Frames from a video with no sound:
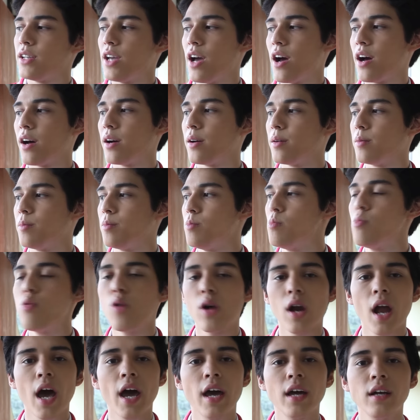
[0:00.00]
yang
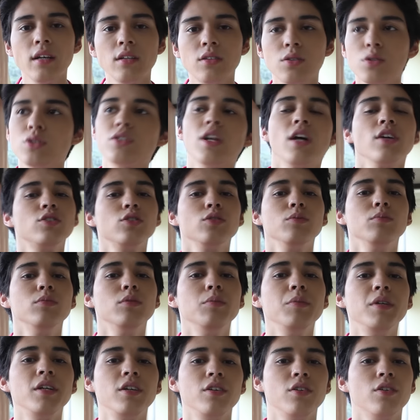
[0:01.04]
mulai terus langsung
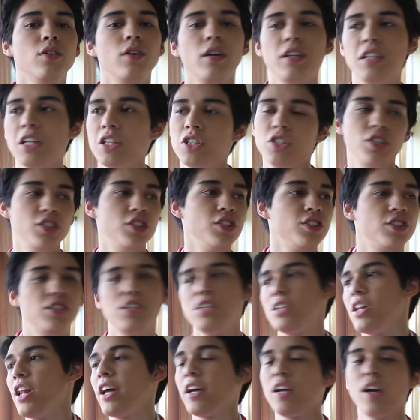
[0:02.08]
booming, you know, and then she just
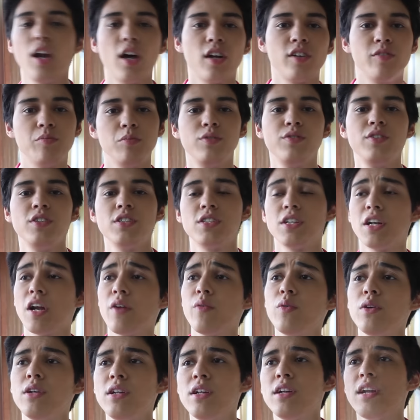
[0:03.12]
did like a lot of movies, and
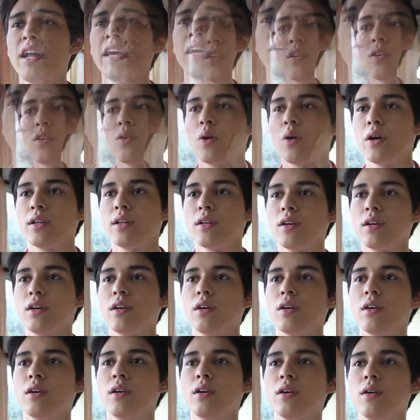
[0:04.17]
I really like quite
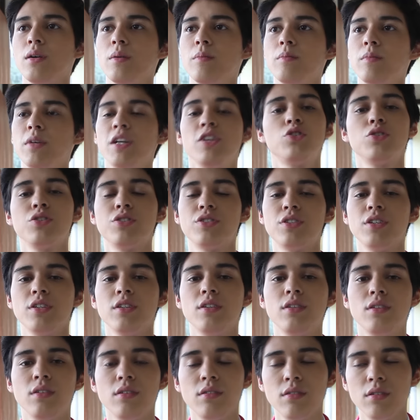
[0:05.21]
um, interested
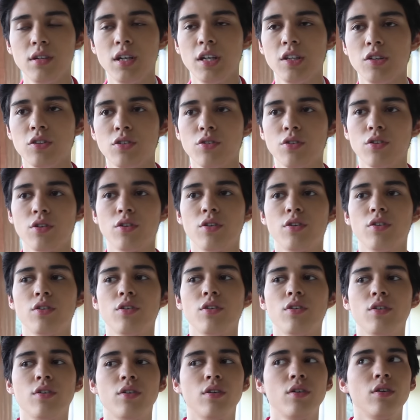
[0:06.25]
in
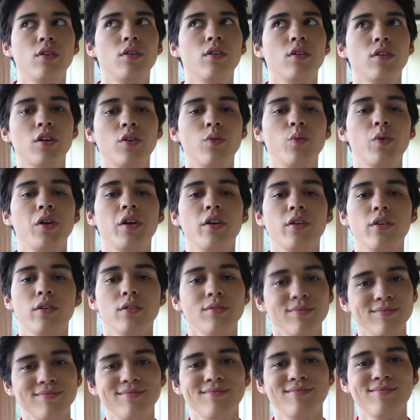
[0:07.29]
her career.
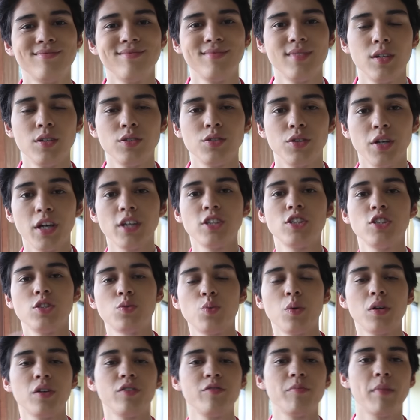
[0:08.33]
So yeah, she's
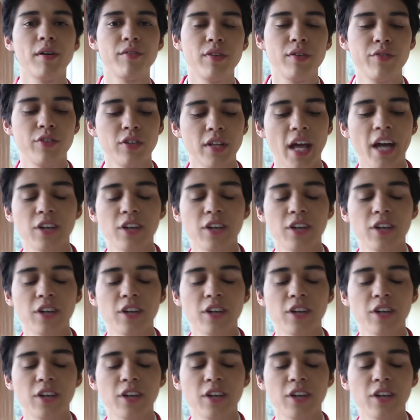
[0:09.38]
one of my favorite